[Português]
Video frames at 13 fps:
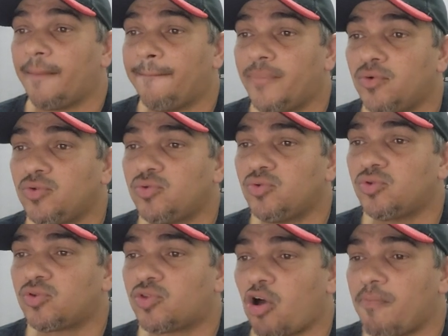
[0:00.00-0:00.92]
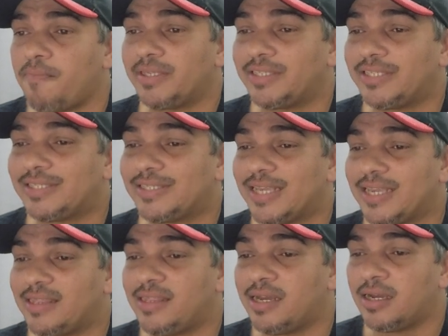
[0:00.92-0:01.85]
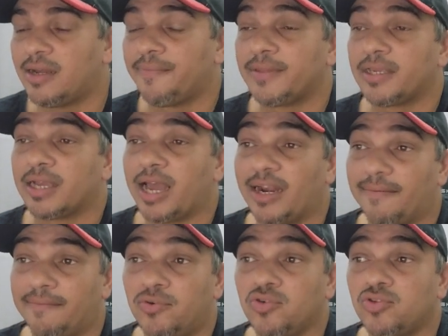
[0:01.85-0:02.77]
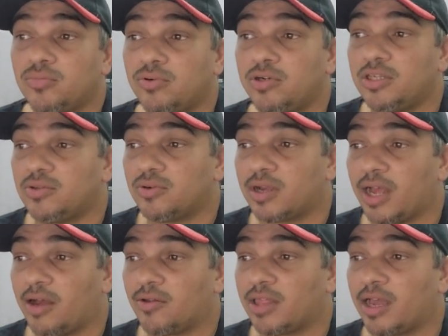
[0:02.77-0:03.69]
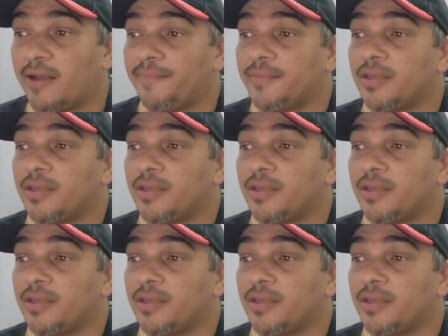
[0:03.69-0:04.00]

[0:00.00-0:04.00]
Muito top esse sedã, cara. Muito bonito o carro, tá?